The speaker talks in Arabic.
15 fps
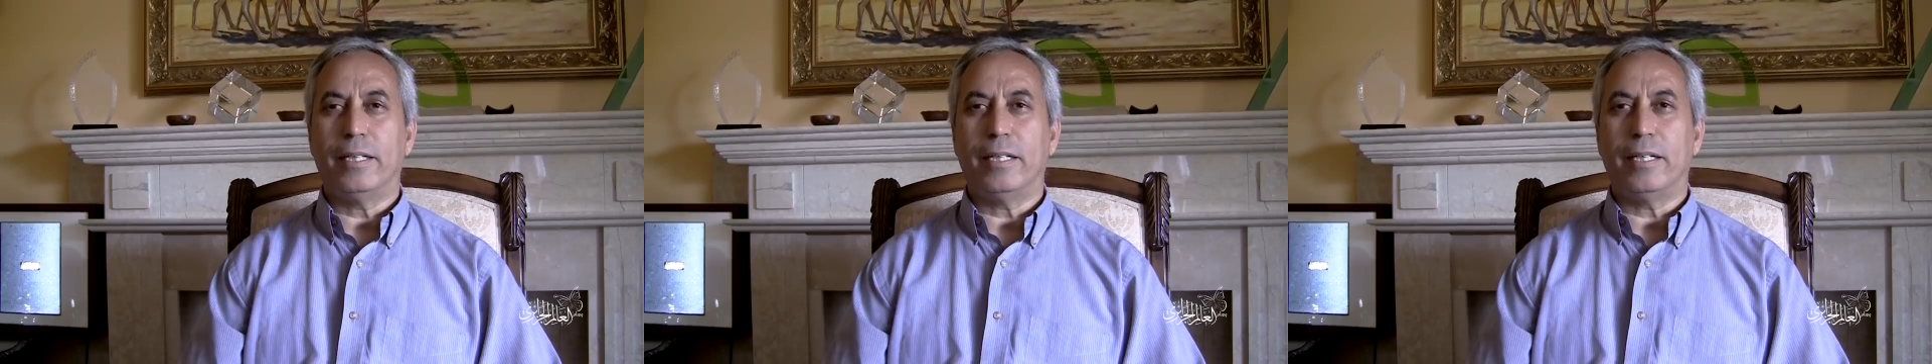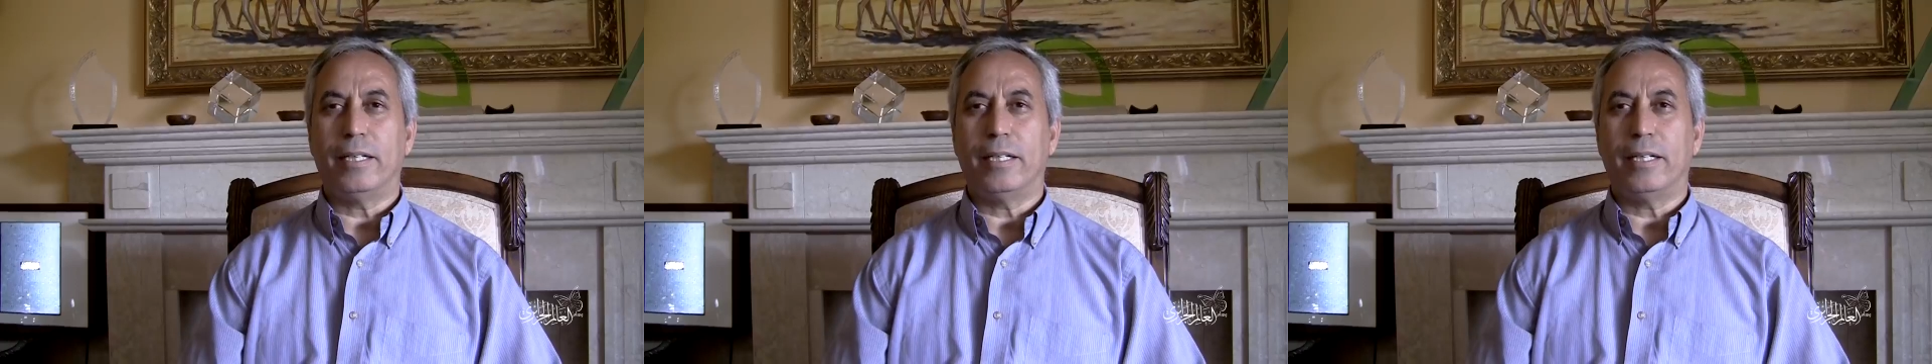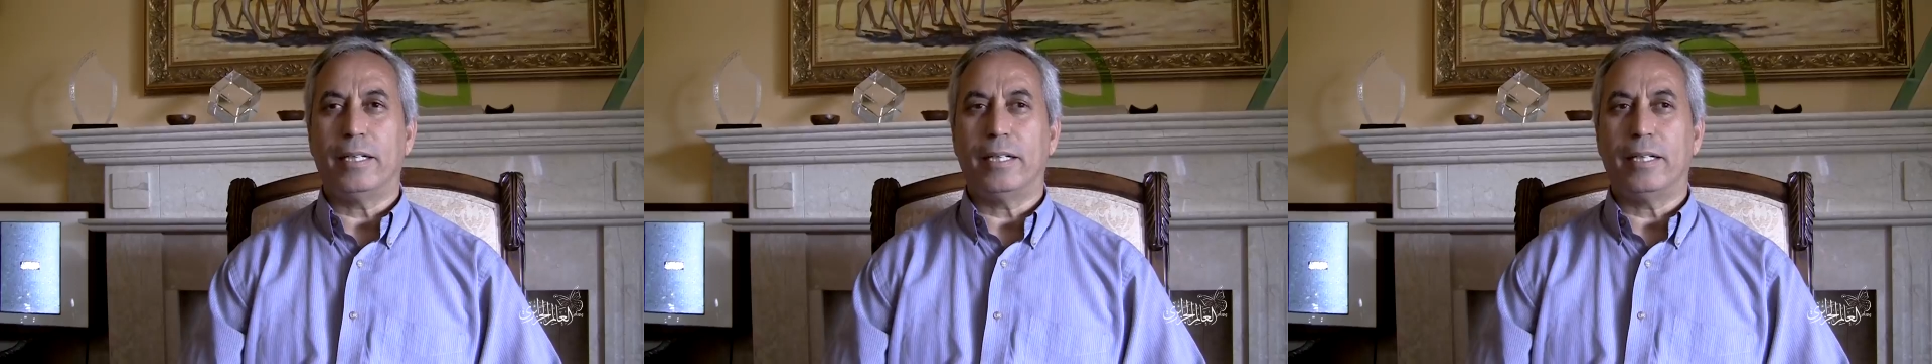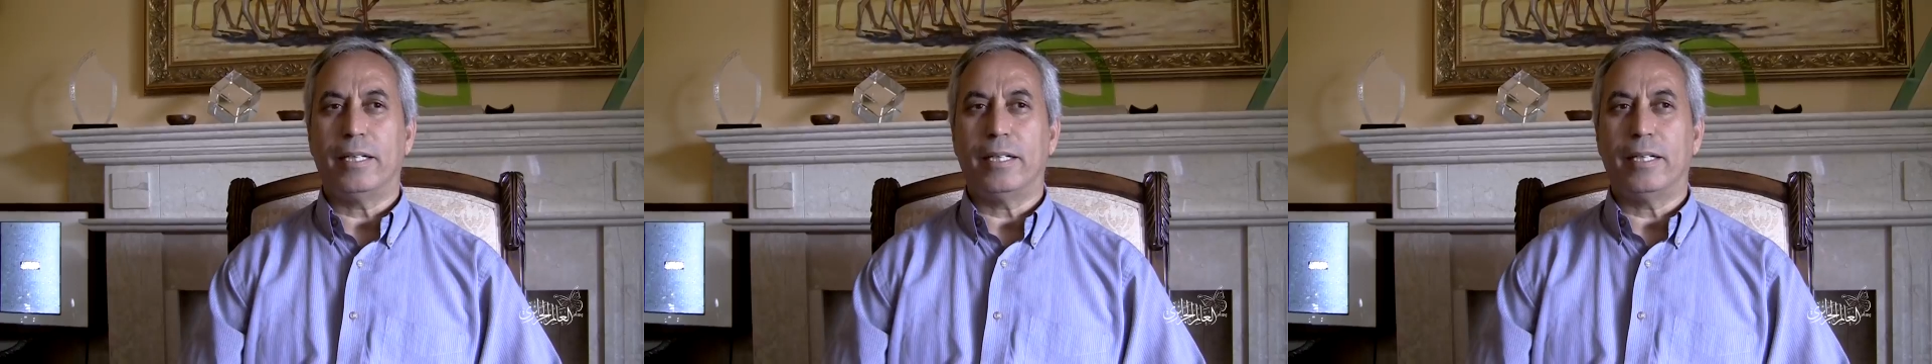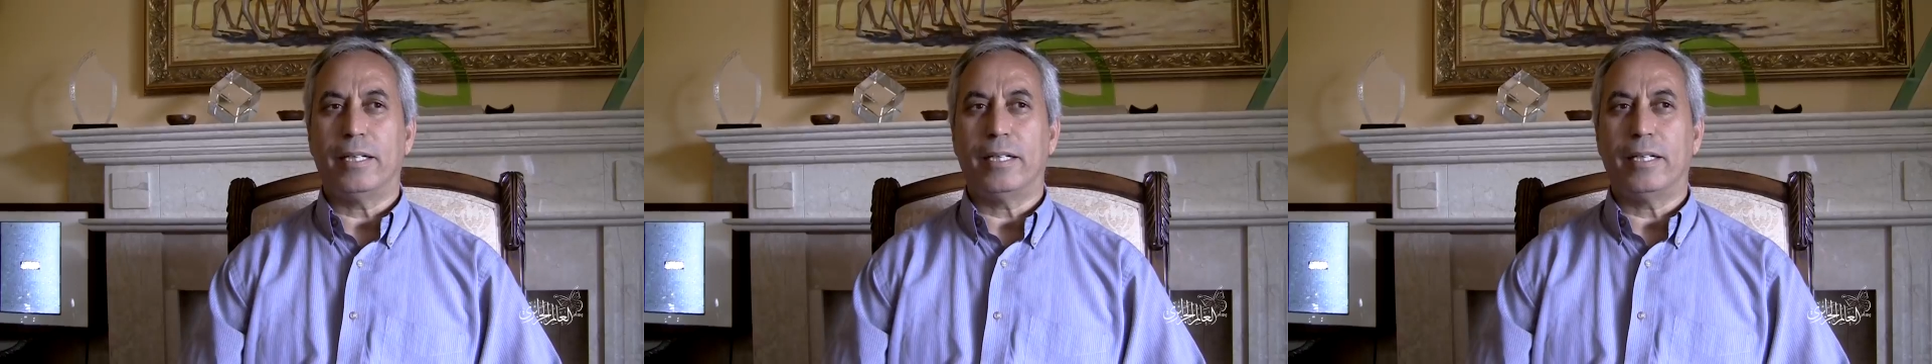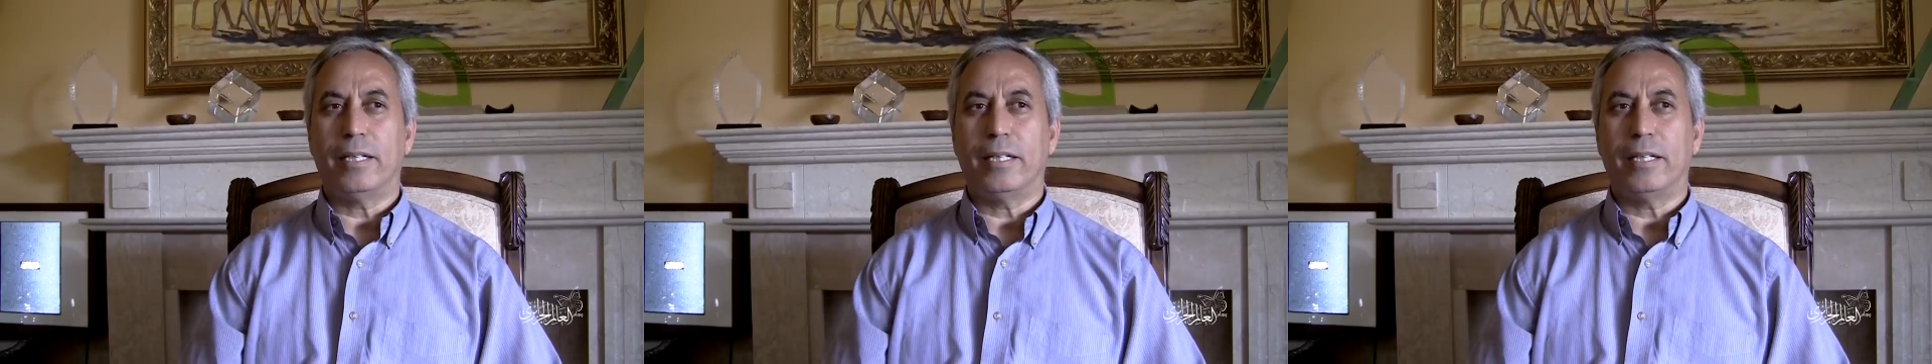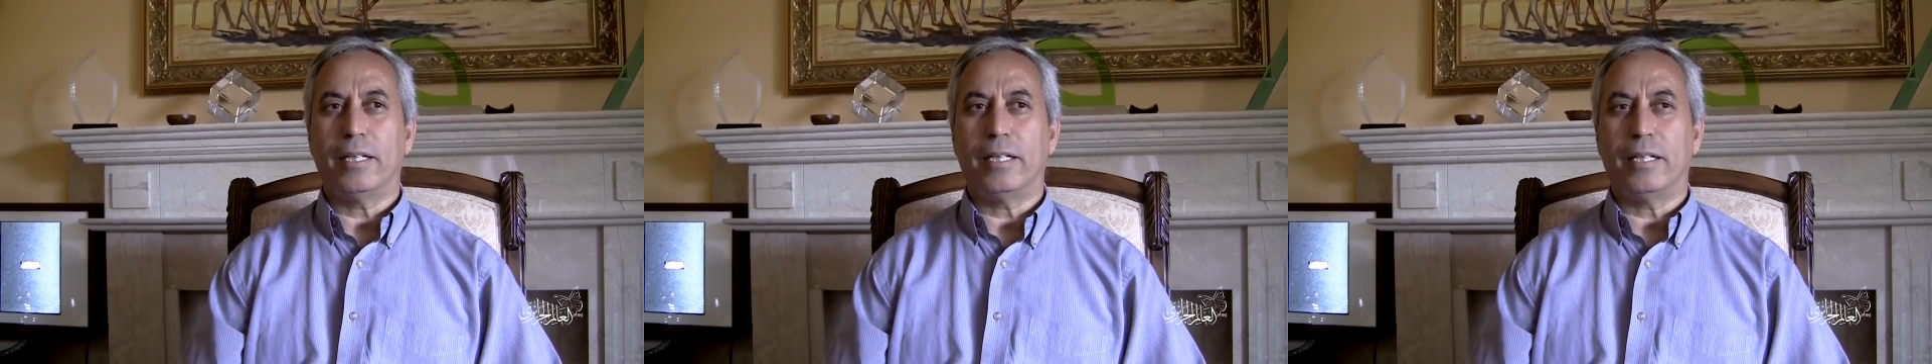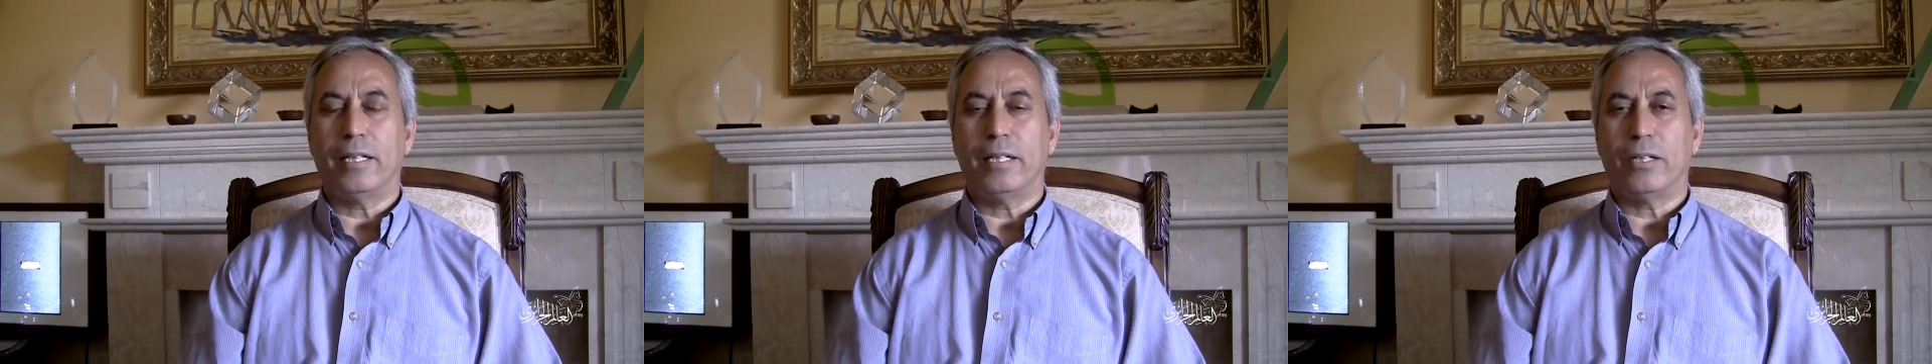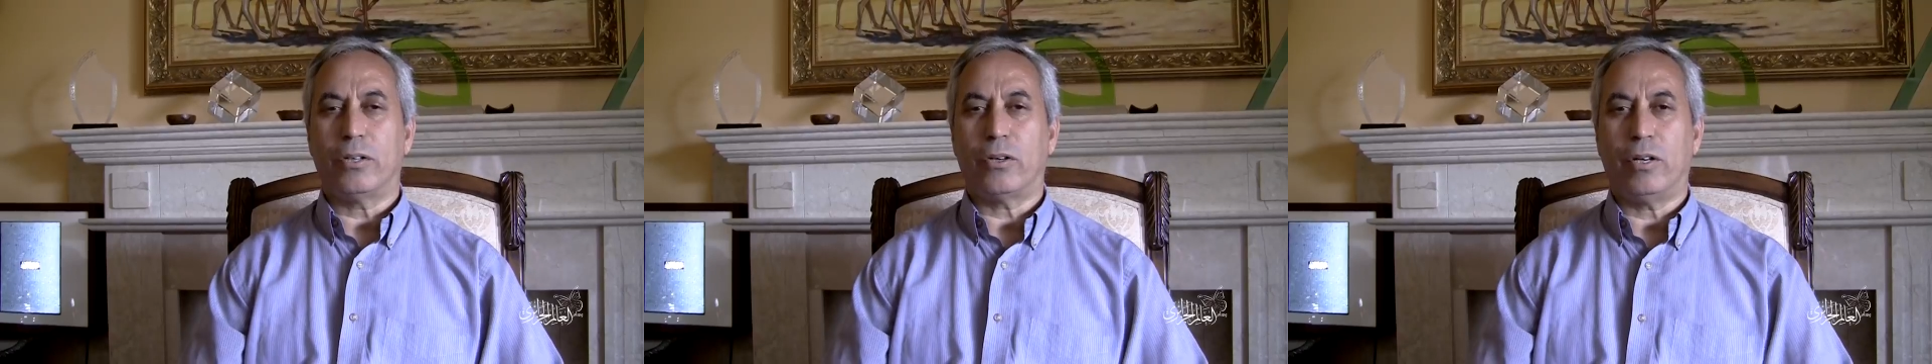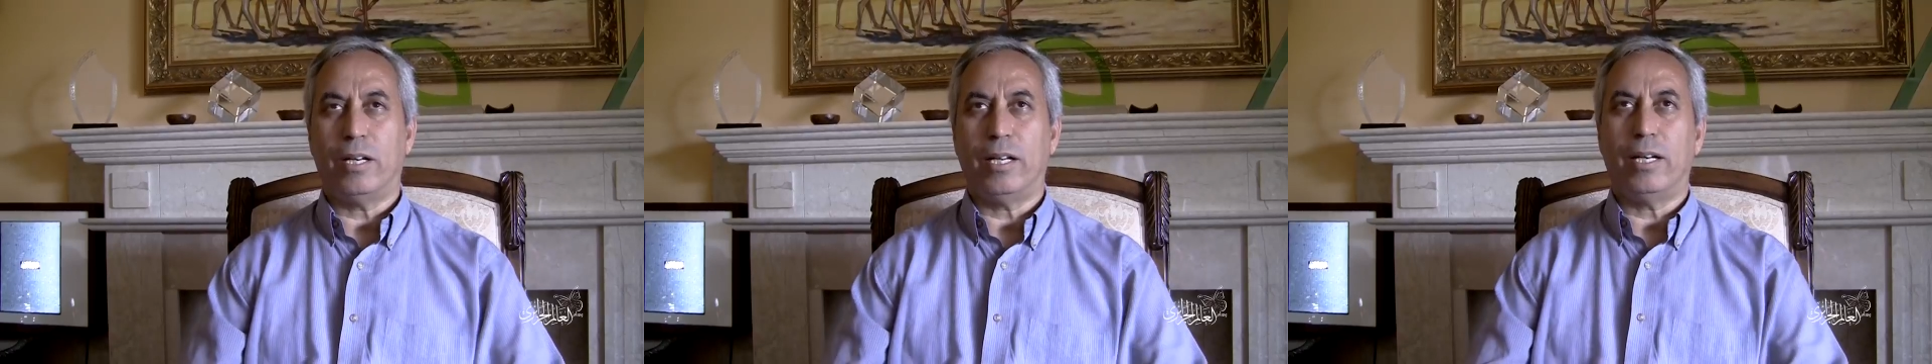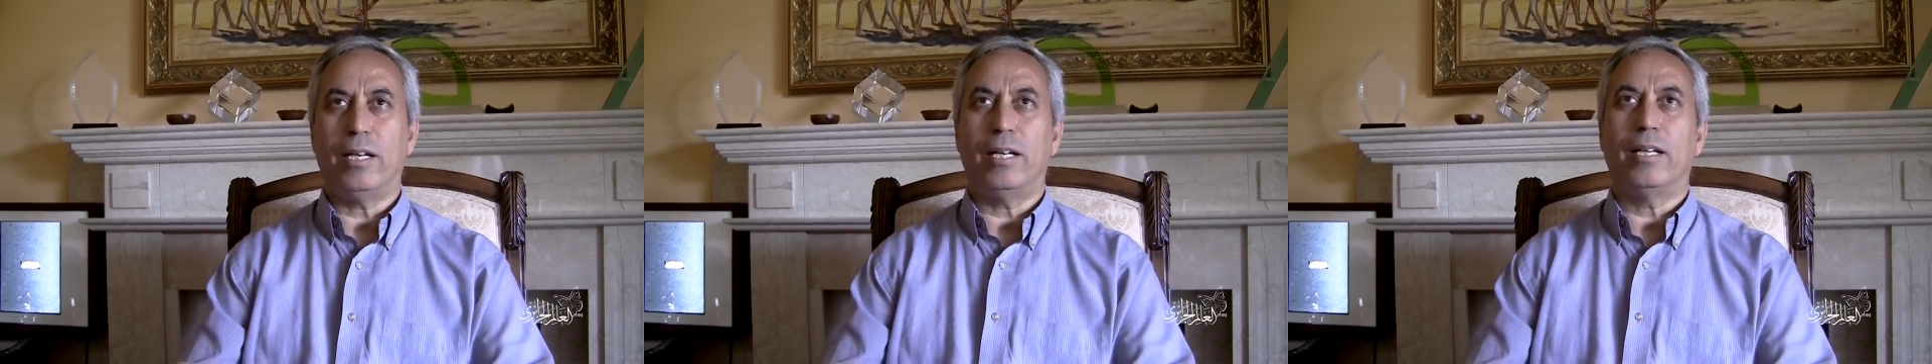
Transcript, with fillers: آه، رحنا